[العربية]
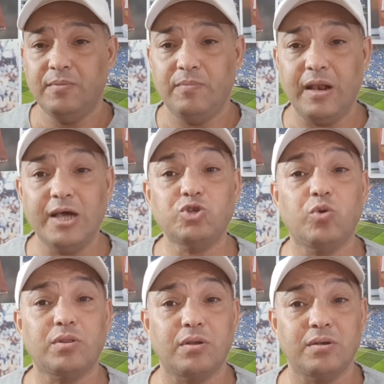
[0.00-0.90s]
ملهاش
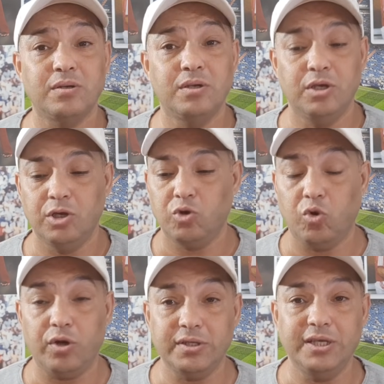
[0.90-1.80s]
وطن
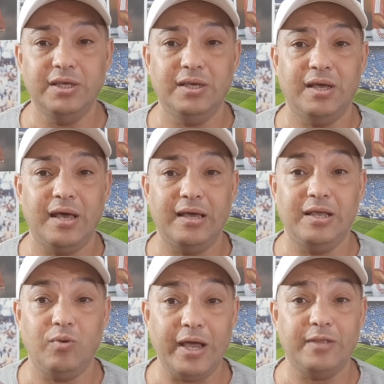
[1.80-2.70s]
الكرة دي
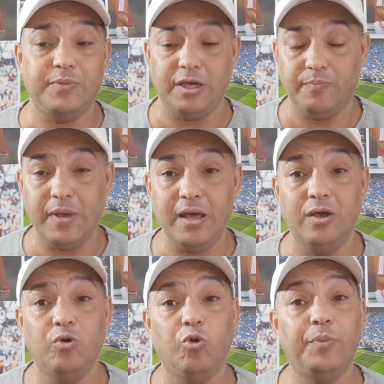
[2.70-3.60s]
الواحد
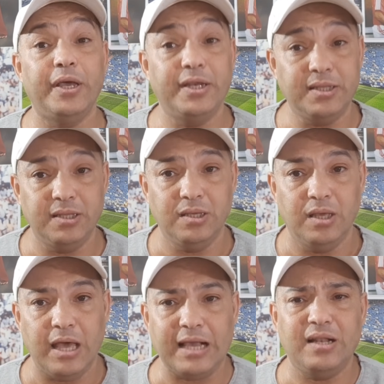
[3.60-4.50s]
بيحبها ومهنتي
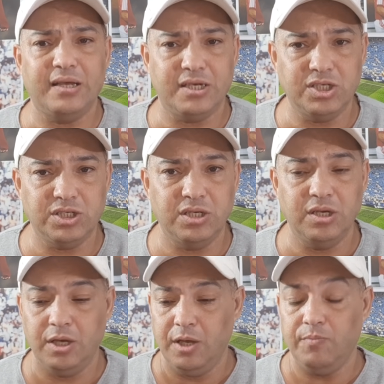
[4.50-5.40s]
اكل عيشي
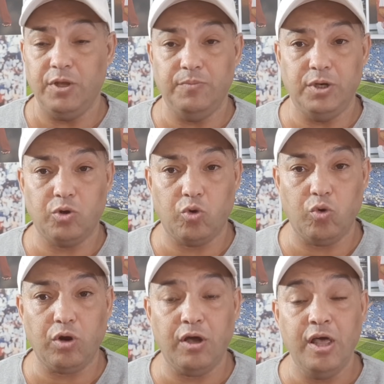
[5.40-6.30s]
من من
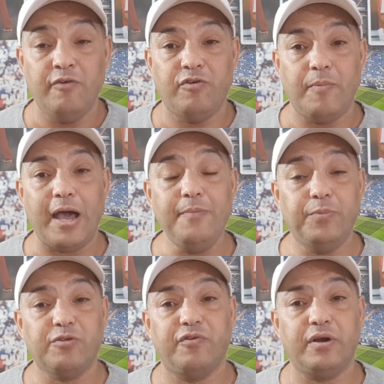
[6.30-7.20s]
الكوره
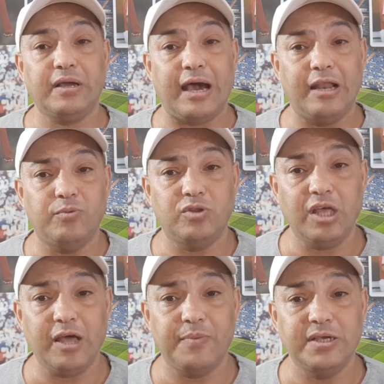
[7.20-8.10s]
فبحب اتفرج على
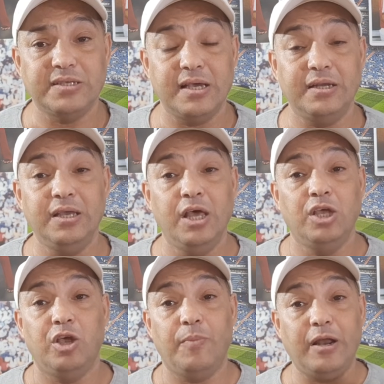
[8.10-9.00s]
منتخب جزائري
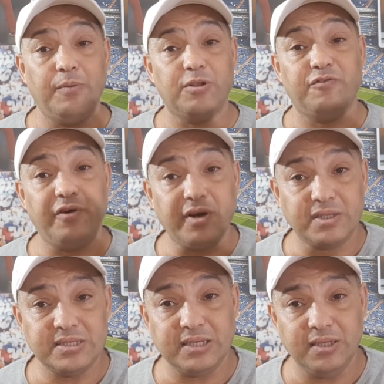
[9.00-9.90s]
يبقى انا بتفرج
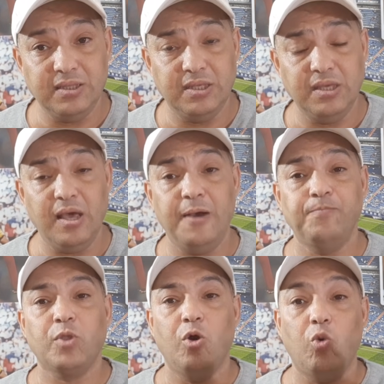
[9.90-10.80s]
90 دقيقه
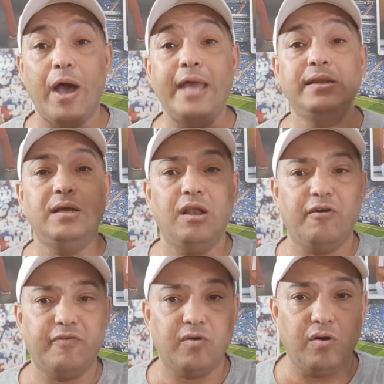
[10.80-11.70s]
وانقل
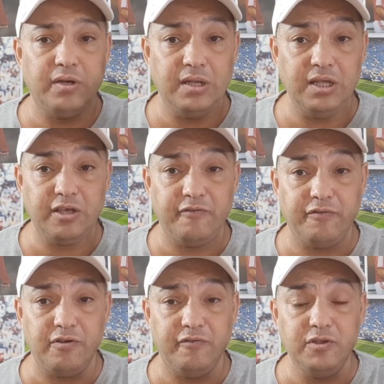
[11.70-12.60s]
افكاري ليك
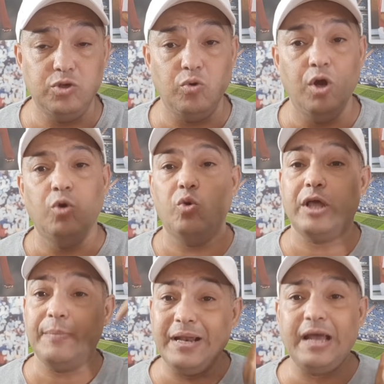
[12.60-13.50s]
في الفيديو وكمان